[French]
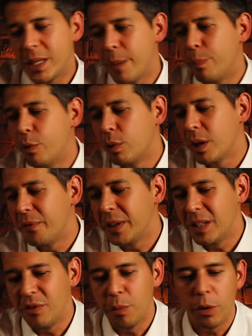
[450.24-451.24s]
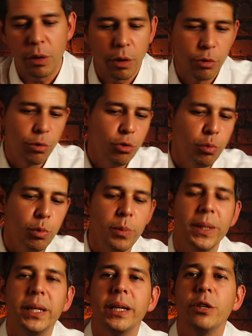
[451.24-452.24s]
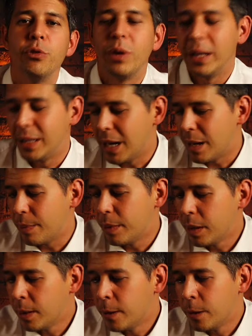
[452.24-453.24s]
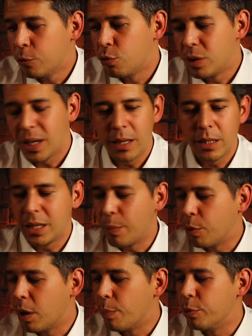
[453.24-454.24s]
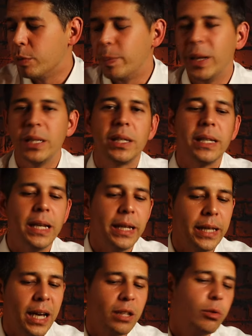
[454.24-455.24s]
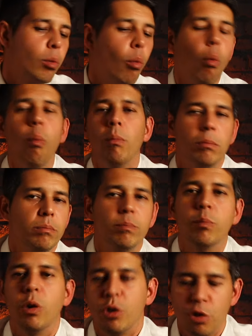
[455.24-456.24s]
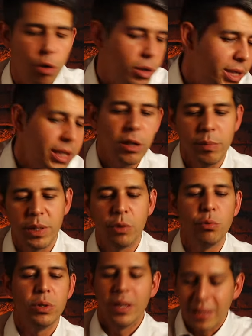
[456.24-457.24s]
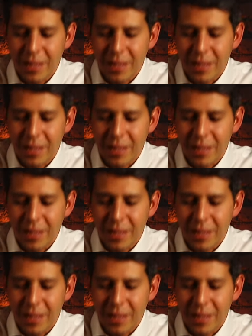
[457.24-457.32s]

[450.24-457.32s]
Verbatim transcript: un peu longue, effectivement, quand tu as du beau matériel sur la table, tout ça, ça prend un peu de place, trier les cartes. je te le dis, comme ça, tu sais.